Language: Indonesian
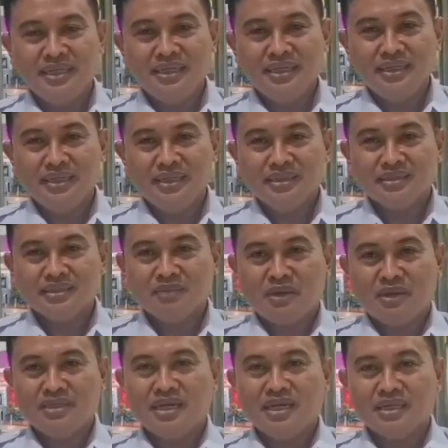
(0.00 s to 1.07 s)
ini
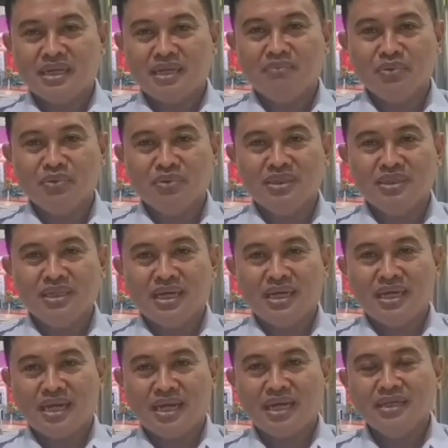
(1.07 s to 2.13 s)
sebanyak
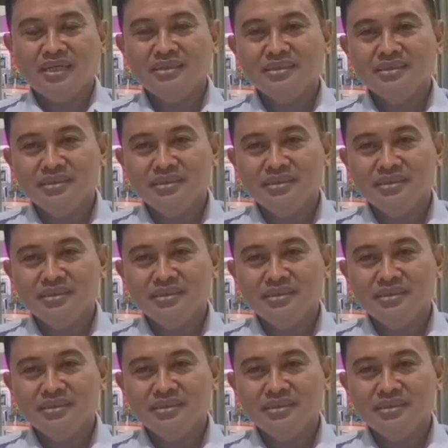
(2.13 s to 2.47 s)
63 KA